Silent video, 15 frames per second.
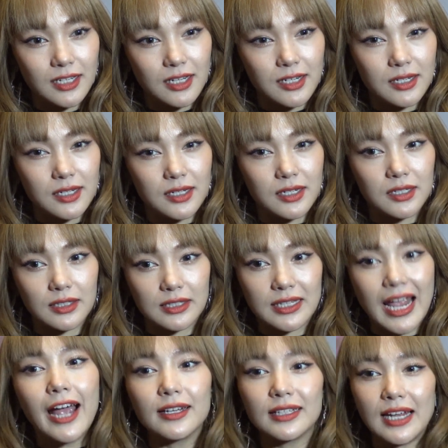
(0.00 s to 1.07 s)
ờ,
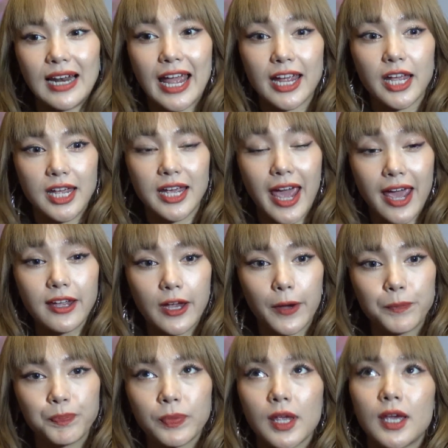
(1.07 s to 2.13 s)
thành thì lại nghĩ khác nha
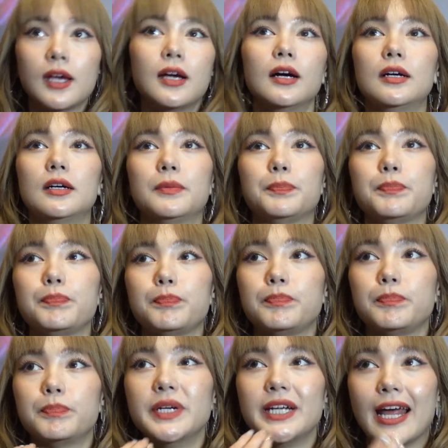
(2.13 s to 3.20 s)
ừ. ờ,
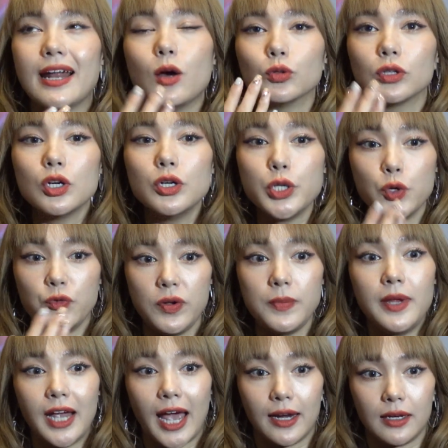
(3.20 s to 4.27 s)
mình đã đầu tư nhiều phim
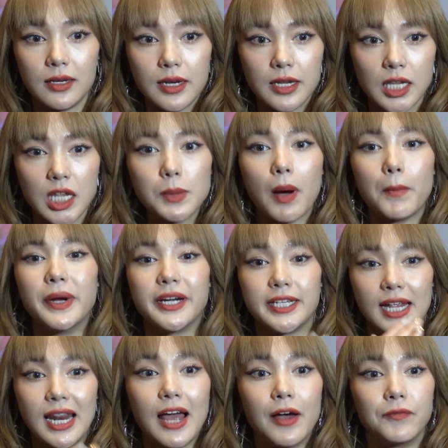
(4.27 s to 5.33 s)
điện ảnh nhưng mà mình
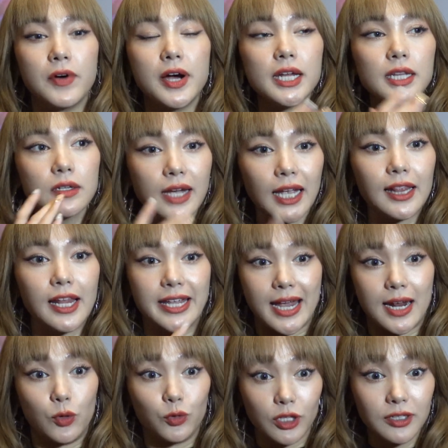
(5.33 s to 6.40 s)
chỉ là với tư cách là
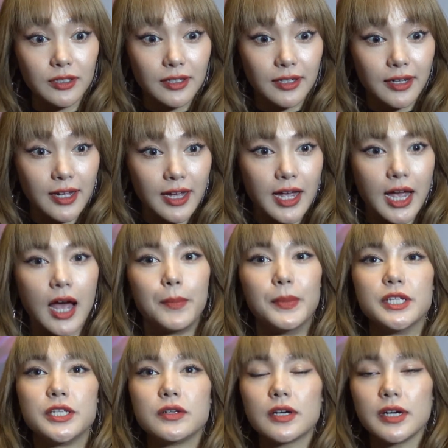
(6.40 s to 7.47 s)
nhà đầu tư ừ. à,
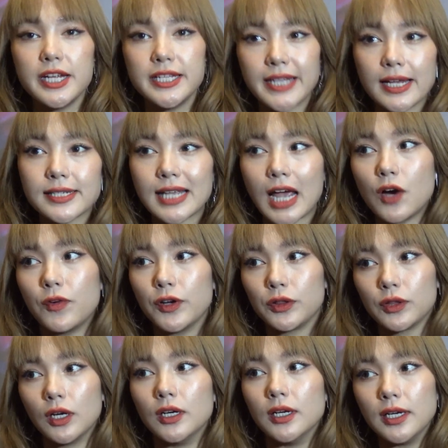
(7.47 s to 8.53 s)
mình chưa có đi sát sao vào
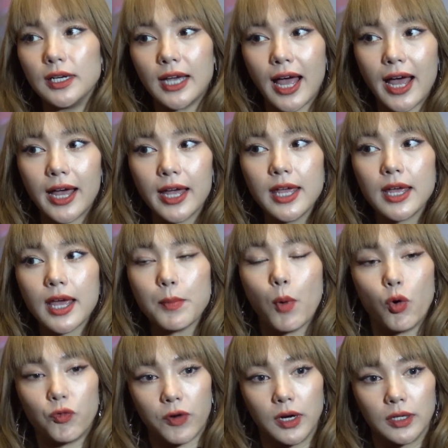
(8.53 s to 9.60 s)
từng cái cái
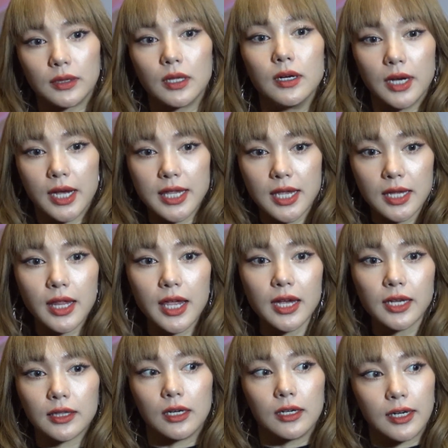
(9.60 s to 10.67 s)
bộ phận từng cái chi
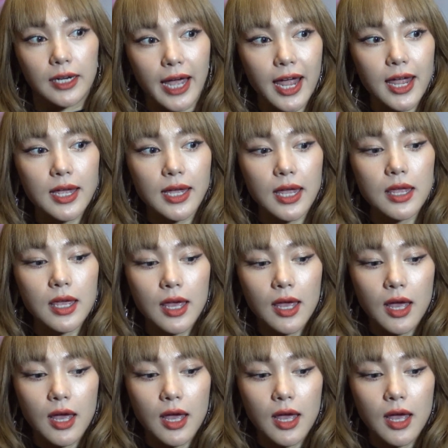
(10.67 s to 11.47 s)
tiết từng cái cái